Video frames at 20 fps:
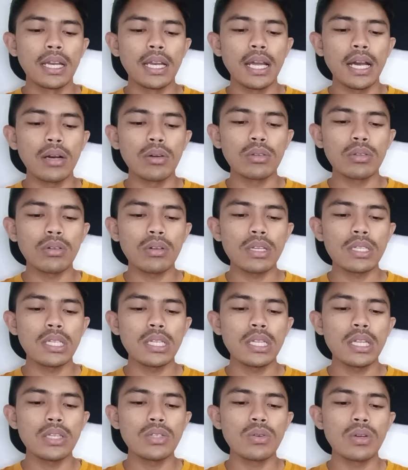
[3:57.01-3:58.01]
Nah, untuk di
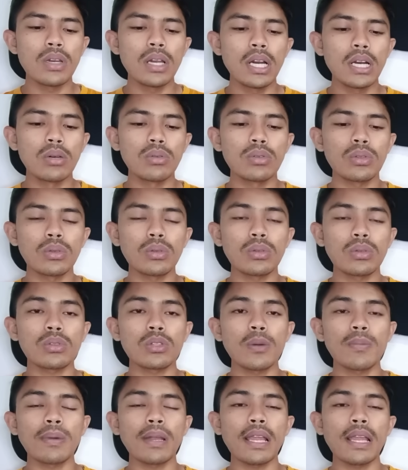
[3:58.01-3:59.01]
sini juga untuk
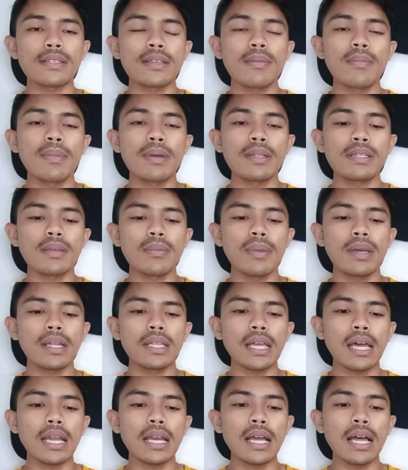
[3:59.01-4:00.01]
top klasemen
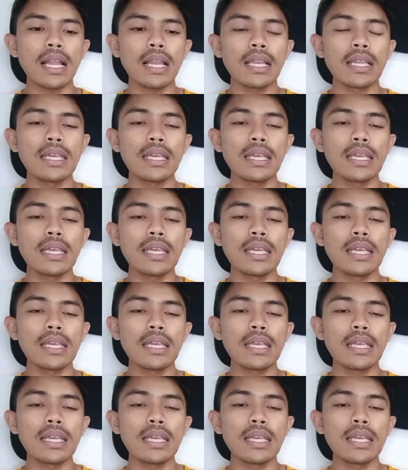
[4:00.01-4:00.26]
sementara